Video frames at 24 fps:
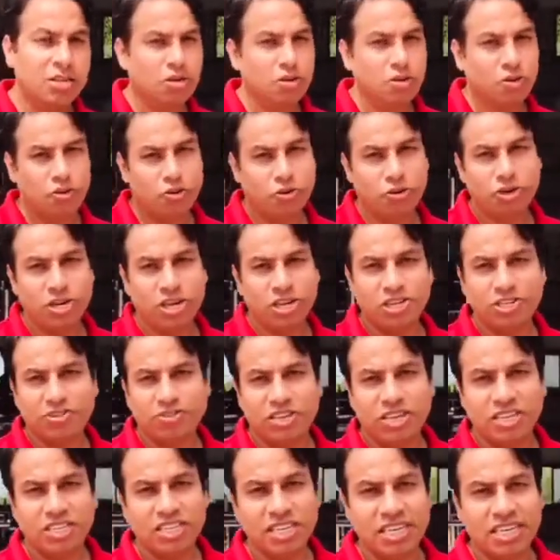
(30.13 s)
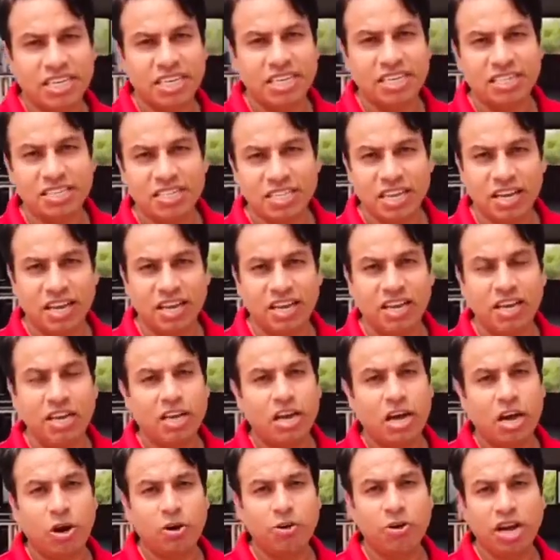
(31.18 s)
कोटेश्वर सिटी से
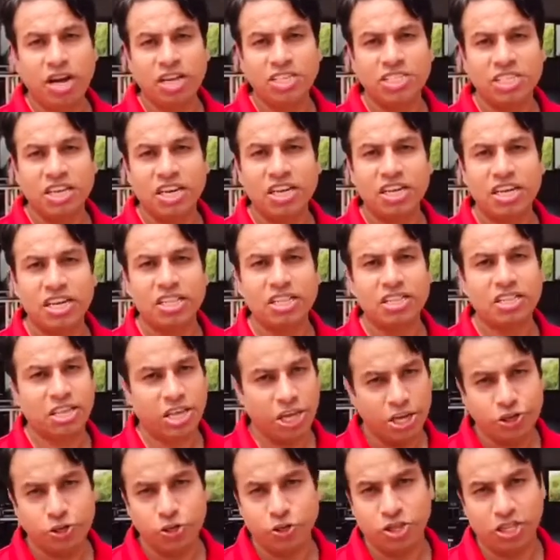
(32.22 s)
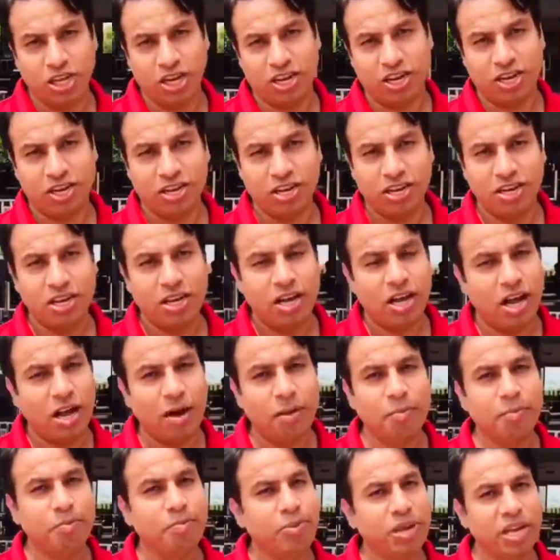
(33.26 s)
अरुणाचल के तेजू तक
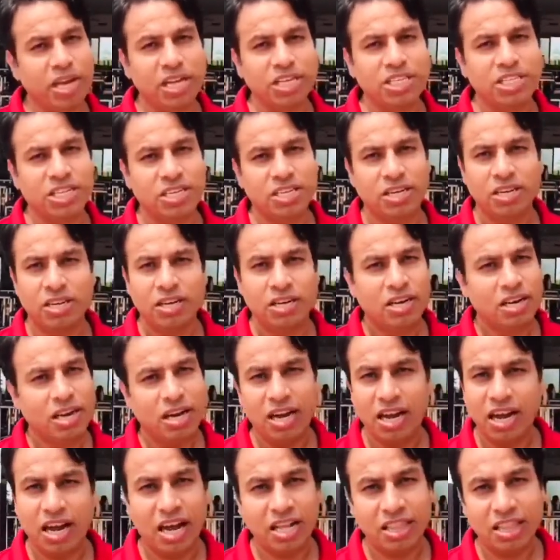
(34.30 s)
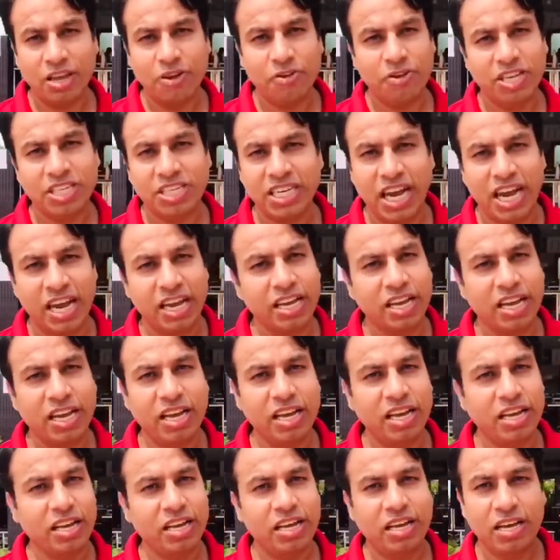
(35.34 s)
हम बीच लगाते हुए
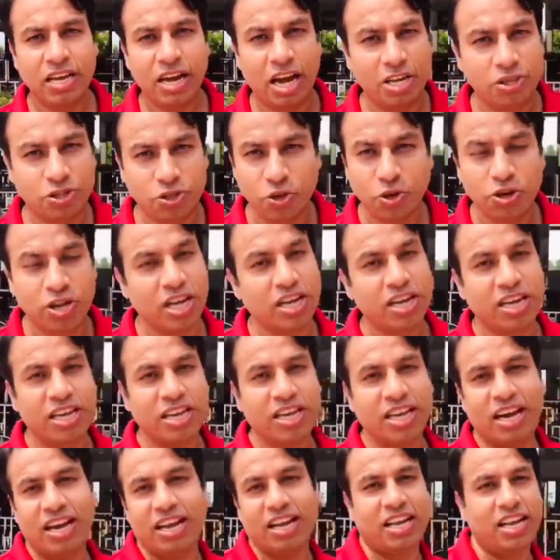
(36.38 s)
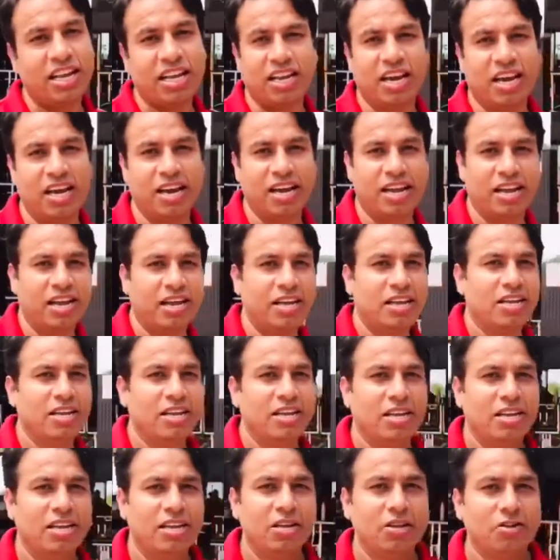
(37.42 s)
जाएंगे रास्तों के किनारे किनारे
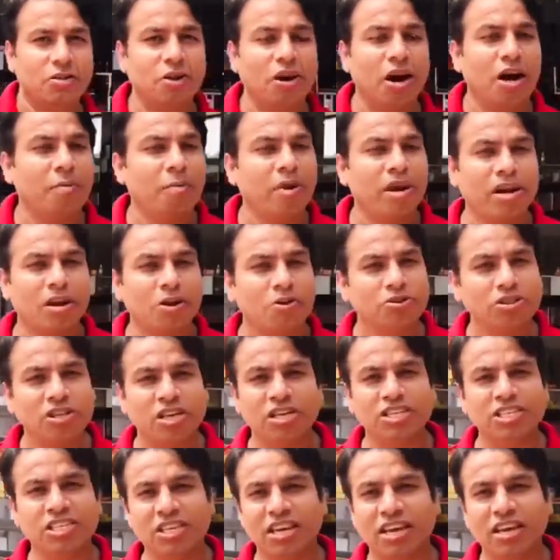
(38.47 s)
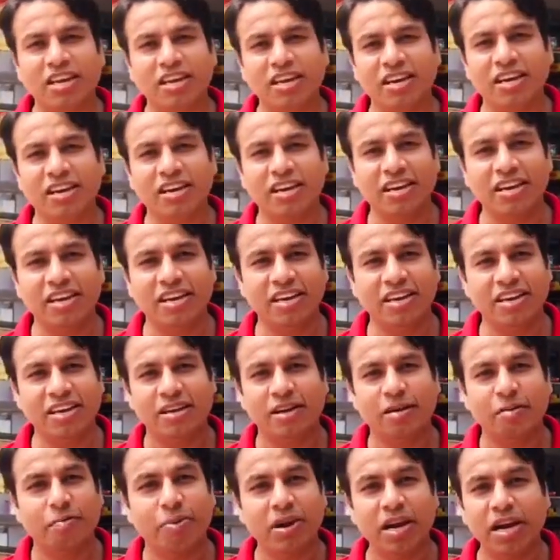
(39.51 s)
तो हमारा उद्देश्य यही है कि
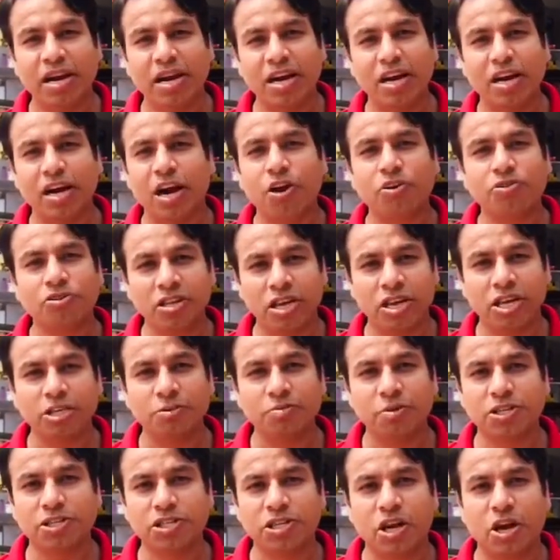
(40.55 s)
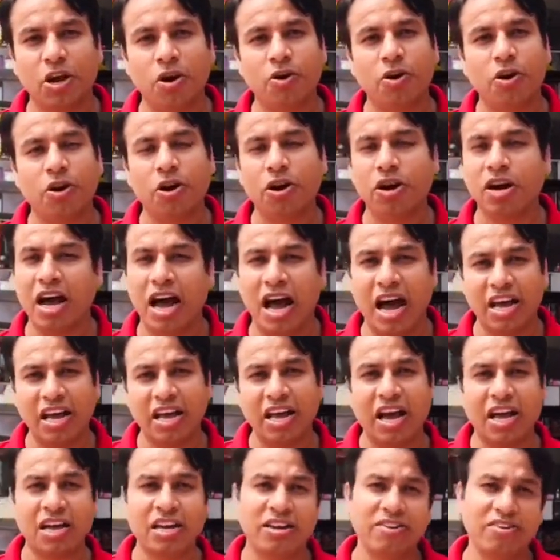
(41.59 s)
पेड़ लगाओ देश बचाओ और आगे
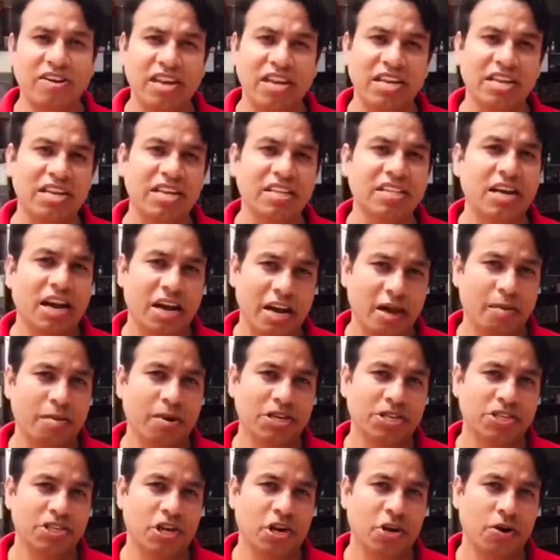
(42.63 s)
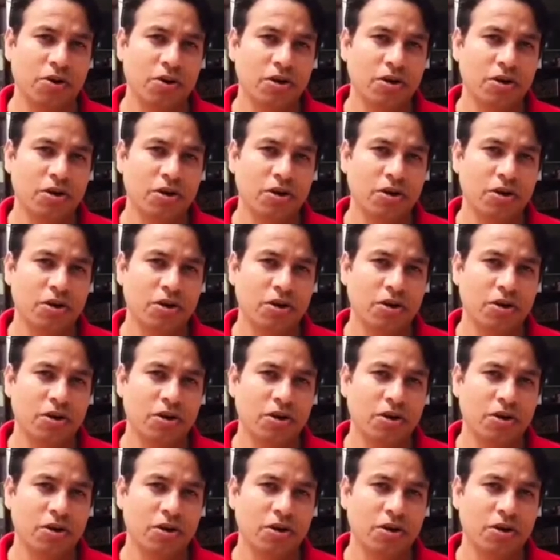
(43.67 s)
आने वाली की धारा बचाओ